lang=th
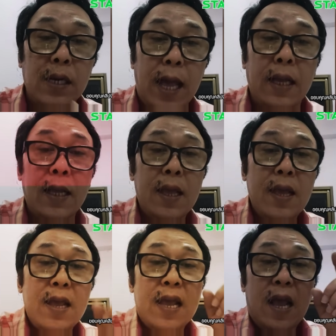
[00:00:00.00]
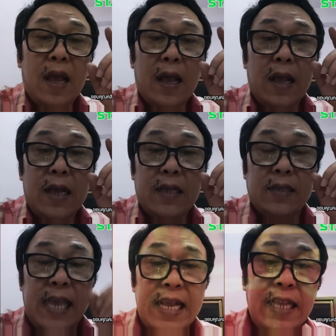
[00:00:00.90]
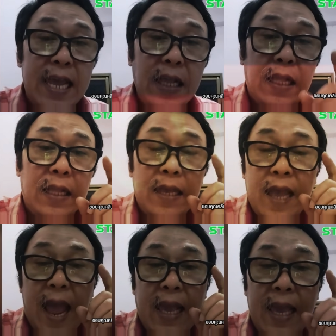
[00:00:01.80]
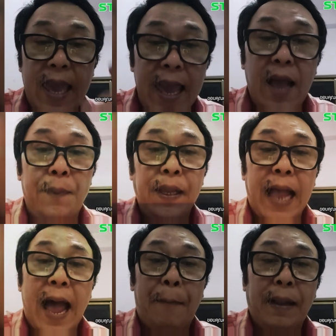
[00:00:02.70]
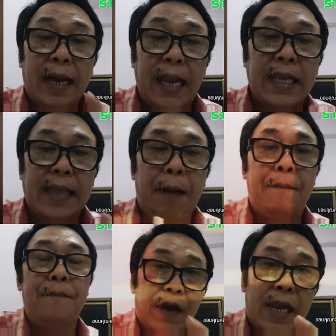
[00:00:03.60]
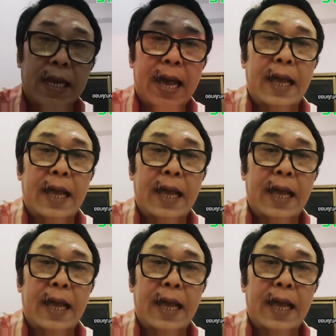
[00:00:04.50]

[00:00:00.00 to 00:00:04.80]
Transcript: ถึงเรื่องสิ่งที่พี่ทามันกำลังจะทำทำไว้เลย